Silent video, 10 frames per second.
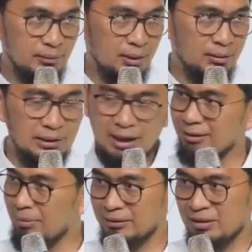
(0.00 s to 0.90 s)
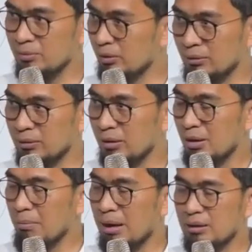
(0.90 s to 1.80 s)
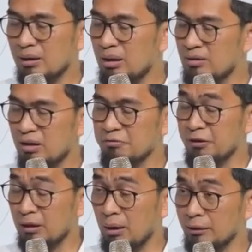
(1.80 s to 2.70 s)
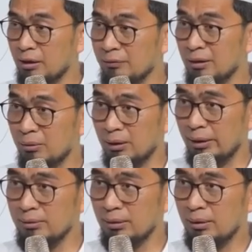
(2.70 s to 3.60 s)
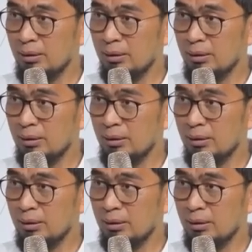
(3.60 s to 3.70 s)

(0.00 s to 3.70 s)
Ya, tidak ada batas menurut Allah. Banyak kisah viral dalam Al-Qur'an